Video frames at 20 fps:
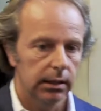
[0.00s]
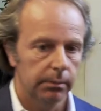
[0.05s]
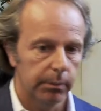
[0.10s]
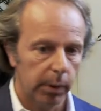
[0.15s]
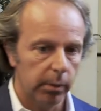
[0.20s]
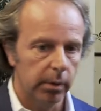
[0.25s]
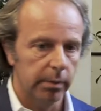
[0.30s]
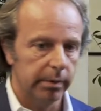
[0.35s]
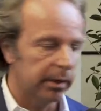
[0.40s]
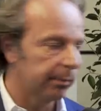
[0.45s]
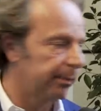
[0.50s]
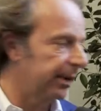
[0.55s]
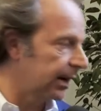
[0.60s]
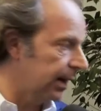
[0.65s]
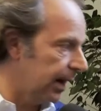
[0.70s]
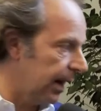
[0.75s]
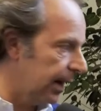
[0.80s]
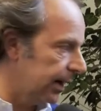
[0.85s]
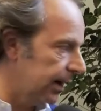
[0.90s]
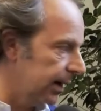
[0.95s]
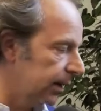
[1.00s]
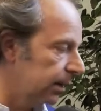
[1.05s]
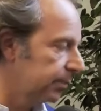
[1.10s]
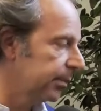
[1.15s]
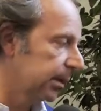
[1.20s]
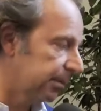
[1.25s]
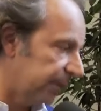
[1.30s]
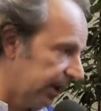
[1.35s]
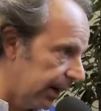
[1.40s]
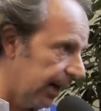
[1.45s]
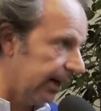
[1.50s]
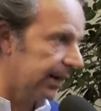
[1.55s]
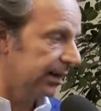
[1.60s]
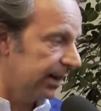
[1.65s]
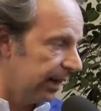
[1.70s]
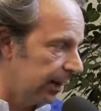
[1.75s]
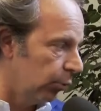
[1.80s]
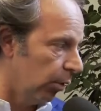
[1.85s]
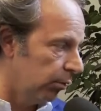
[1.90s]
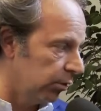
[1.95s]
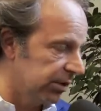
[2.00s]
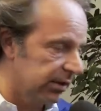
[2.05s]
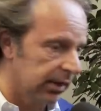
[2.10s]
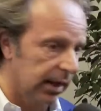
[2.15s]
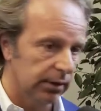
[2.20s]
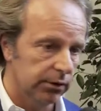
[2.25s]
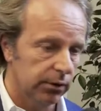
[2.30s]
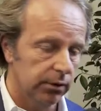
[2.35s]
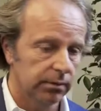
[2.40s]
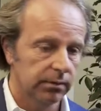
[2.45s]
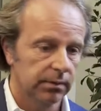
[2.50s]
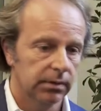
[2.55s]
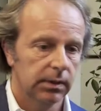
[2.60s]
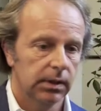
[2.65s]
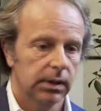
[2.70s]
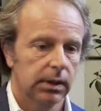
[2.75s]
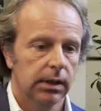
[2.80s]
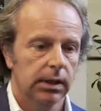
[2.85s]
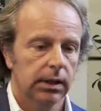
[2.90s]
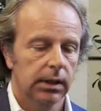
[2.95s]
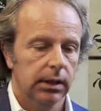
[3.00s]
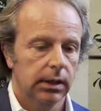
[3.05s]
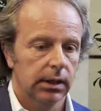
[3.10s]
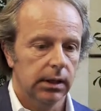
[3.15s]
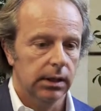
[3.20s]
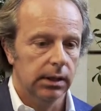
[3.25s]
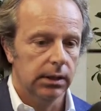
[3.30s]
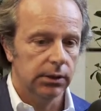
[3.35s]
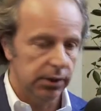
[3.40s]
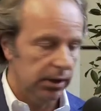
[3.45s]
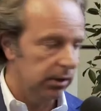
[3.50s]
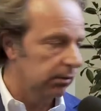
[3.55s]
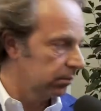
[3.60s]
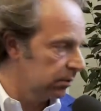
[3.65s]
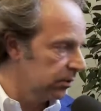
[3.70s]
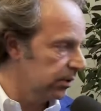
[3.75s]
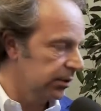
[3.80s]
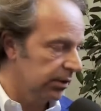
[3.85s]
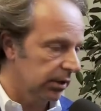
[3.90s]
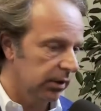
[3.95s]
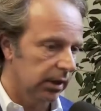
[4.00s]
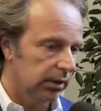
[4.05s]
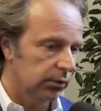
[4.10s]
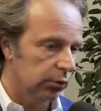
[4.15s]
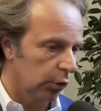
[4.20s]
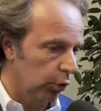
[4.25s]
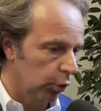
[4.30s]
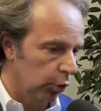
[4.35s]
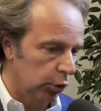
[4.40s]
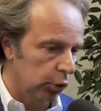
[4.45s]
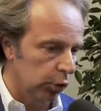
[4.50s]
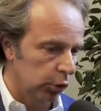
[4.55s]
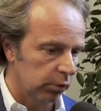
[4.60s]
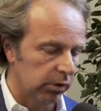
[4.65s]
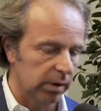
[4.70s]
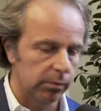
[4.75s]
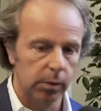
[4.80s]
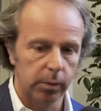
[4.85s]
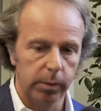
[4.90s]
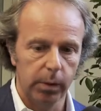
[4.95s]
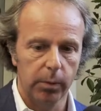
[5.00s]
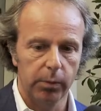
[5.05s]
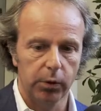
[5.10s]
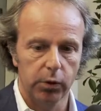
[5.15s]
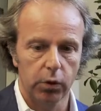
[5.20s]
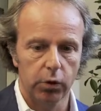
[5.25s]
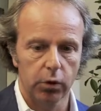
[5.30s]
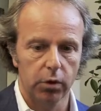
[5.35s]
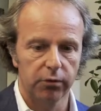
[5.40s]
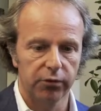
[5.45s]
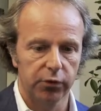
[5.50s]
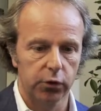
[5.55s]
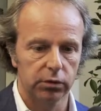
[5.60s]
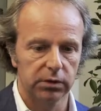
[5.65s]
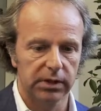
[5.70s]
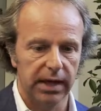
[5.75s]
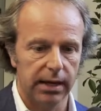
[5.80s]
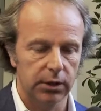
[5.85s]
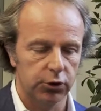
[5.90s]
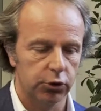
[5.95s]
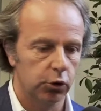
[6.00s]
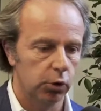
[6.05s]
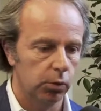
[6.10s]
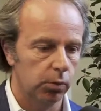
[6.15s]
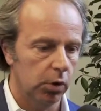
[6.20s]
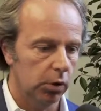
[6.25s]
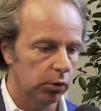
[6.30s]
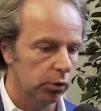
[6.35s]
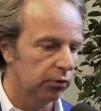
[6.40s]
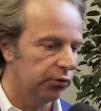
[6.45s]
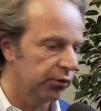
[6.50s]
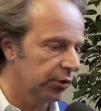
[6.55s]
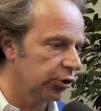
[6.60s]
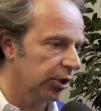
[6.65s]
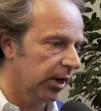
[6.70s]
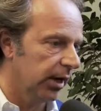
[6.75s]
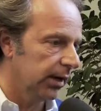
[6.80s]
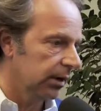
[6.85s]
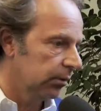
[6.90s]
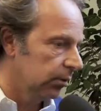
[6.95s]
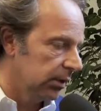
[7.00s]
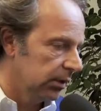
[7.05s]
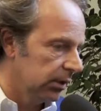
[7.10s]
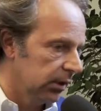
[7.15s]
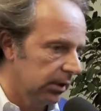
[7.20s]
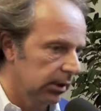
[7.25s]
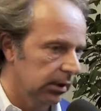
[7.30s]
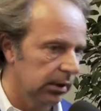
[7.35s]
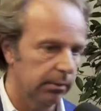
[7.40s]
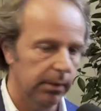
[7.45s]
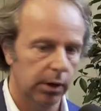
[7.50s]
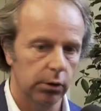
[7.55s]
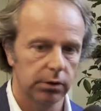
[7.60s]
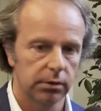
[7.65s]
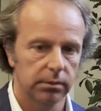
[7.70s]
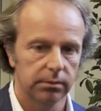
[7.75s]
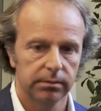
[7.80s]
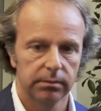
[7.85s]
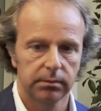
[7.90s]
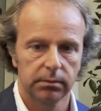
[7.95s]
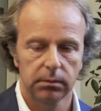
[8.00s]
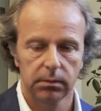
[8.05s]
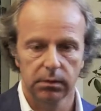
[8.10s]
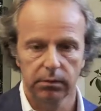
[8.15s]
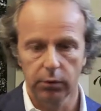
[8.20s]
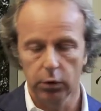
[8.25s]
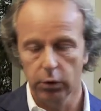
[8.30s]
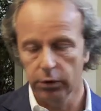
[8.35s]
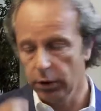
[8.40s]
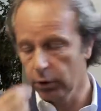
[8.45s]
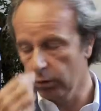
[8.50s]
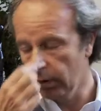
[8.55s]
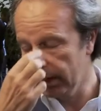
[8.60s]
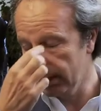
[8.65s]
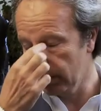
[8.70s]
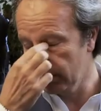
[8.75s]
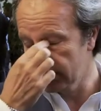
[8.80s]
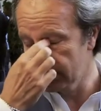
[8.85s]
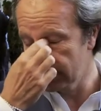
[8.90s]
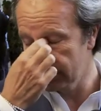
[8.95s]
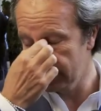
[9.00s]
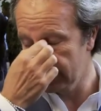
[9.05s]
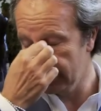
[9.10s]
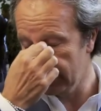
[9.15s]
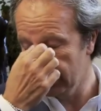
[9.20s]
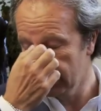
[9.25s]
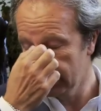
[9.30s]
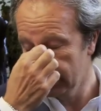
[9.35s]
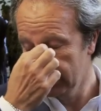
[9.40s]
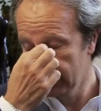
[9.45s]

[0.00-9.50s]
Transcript: proprio per parlare, per parlare ah, del nuovo stadio. Questo mese? Cioè, sì, sì, sì, entro ah, ecco. luglio dovremo proprio ecco. confrontarci in un modo ufficiale, quindi ma lo, ve lo dico anche questa sera.